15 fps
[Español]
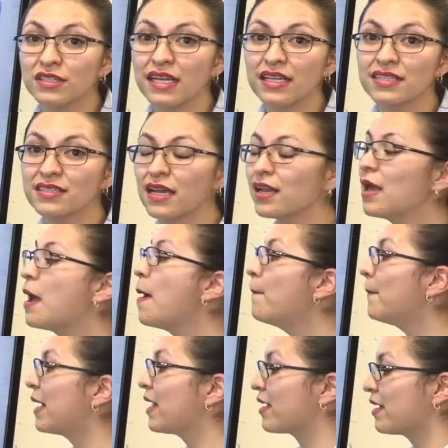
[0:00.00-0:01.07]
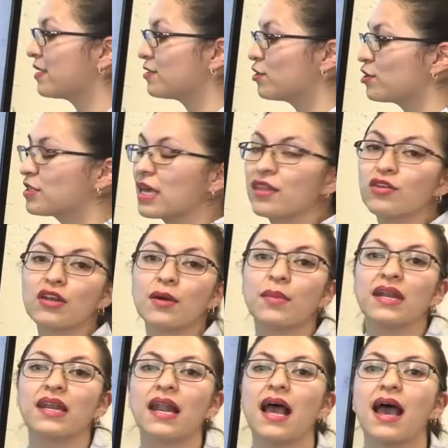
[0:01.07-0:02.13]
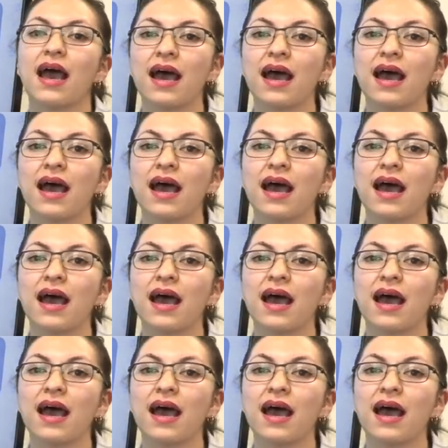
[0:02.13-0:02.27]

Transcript: realizar para que esto sea de una manera